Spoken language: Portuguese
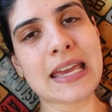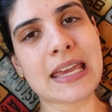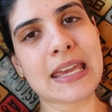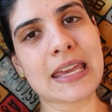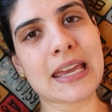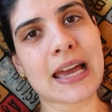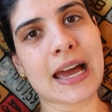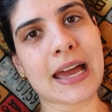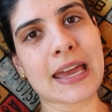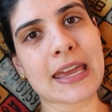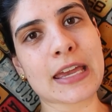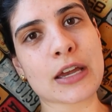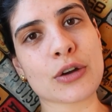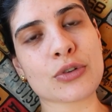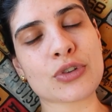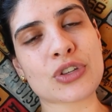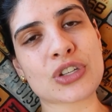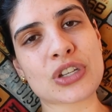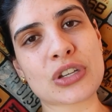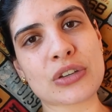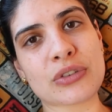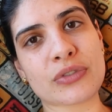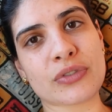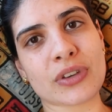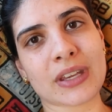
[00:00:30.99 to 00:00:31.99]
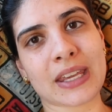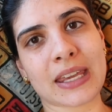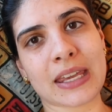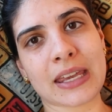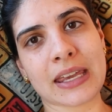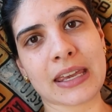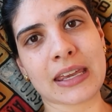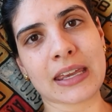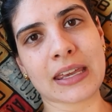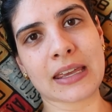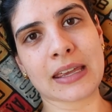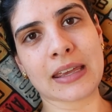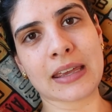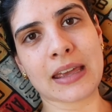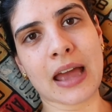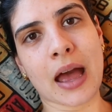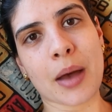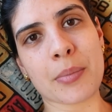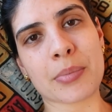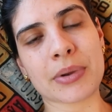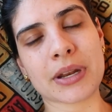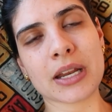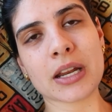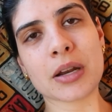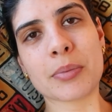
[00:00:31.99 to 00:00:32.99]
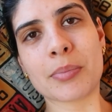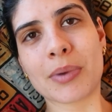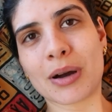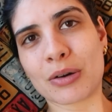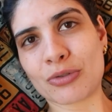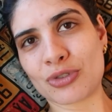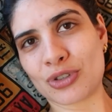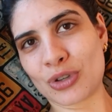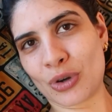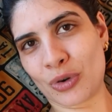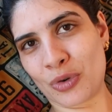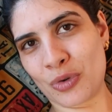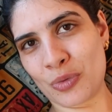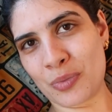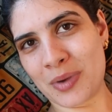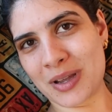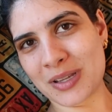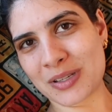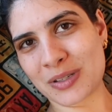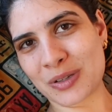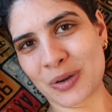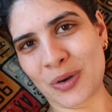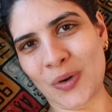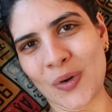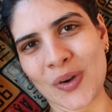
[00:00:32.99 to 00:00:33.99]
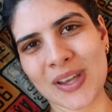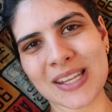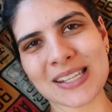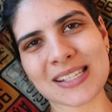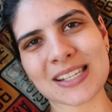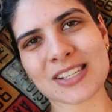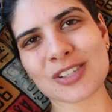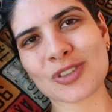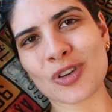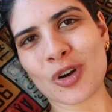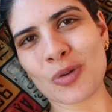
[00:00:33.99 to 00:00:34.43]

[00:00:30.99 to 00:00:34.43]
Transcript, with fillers: e aí eu tive que abrir mão de algumas coisas,